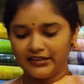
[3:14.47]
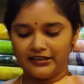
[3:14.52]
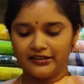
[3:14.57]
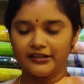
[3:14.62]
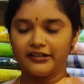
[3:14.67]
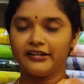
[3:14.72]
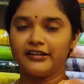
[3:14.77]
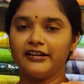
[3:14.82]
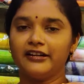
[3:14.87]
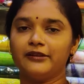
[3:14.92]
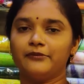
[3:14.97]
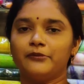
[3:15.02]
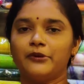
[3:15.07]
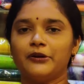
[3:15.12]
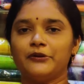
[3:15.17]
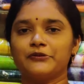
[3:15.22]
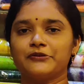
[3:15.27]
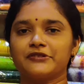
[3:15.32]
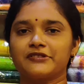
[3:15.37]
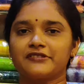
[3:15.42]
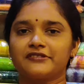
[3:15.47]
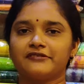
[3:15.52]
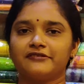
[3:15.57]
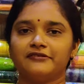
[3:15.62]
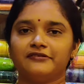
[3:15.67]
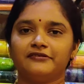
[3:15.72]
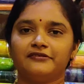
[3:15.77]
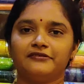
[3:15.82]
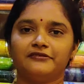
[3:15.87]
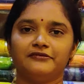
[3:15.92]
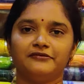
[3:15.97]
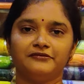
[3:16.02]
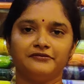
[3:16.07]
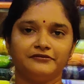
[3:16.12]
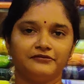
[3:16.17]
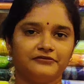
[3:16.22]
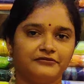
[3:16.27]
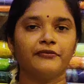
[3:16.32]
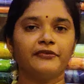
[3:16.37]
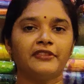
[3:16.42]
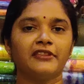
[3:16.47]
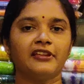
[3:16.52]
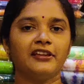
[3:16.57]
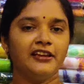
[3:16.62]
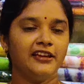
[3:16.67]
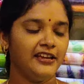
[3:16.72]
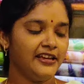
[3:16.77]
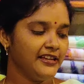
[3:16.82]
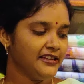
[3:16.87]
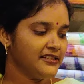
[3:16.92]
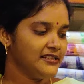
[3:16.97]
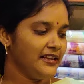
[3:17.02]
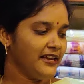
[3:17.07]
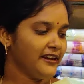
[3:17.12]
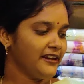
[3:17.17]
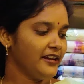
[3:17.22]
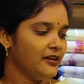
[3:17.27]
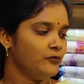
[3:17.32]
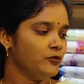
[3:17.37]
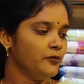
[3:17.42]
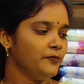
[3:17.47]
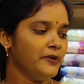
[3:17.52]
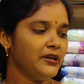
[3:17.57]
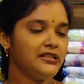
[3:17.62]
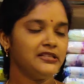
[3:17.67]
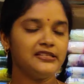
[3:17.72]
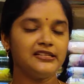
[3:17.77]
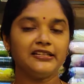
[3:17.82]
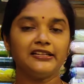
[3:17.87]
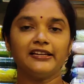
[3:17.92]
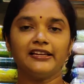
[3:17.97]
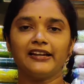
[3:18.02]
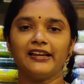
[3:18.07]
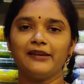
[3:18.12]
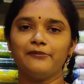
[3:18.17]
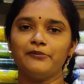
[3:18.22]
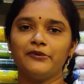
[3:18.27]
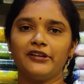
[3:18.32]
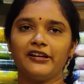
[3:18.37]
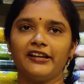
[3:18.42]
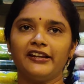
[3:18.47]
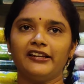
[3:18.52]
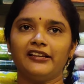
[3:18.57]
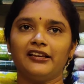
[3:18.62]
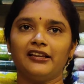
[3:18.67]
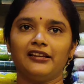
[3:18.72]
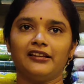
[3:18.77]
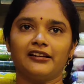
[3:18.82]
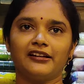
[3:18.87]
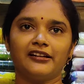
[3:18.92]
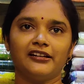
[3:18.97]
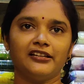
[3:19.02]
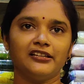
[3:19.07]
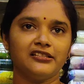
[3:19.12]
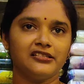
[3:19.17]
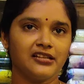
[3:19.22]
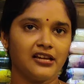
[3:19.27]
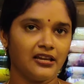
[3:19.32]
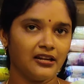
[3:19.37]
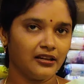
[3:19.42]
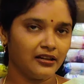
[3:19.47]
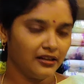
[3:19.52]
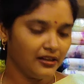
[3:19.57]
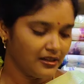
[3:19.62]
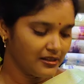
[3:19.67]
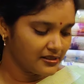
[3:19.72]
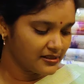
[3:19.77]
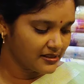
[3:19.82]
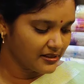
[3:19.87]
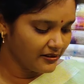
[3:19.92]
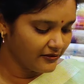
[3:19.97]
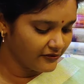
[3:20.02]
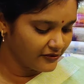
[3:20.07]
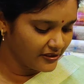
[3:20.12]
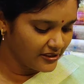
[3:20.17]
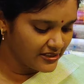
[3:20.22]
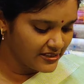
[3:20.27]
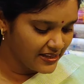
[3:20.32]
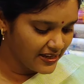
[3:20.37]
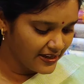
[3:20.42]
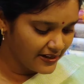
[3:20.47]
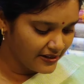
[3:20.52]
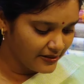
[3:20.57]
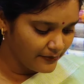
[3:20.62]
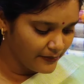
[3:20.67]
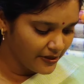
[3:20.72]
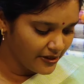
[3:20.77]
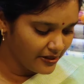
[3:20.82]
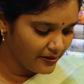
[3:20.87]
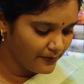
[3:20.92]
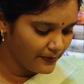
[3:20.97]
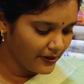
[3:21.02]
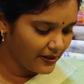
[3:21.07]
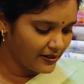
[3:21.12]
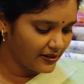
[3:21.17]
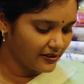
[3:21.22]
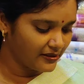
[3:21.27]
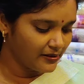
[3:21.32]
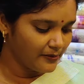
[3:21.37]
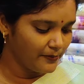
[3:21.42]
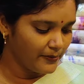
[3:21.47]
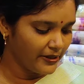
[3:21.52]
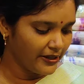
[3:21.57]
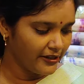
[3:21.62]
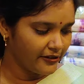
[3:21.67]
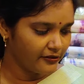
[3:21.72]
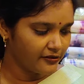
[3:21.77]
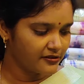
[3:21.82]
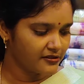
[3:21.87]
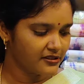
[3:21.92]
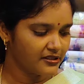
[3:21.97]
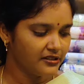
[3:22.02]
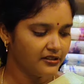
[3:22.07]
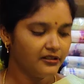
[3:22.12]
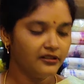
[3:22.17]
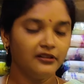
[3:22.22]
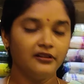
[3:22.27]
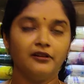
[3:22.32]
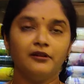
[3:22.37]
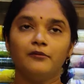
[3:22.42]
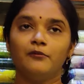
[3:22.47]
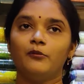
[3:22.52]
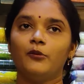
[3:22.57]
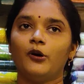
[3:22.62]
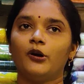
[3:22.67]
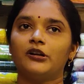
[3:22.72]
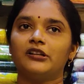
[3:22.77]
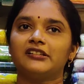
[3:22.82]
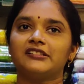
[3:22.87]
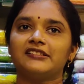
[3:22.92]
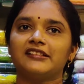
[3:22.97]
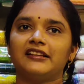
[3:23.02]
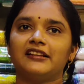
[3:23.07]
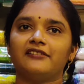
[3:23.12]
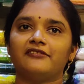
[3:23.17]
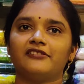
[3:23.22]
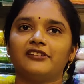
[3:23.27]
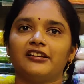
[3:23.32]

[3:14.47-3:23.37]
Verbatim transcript: రన్నింగ్ బ్లౌజ్ ఈ శారీ ఏమో మంచి గ్రేప్ గ్రీన్ కలర్ అండి చాలా క్లాస్గా ఉంది శారీ మిడిల్ పార్ట్ అంతా ప్లెయిన్ వస్తుంది బార్డర్స్ ఇలా ఉన్నాయి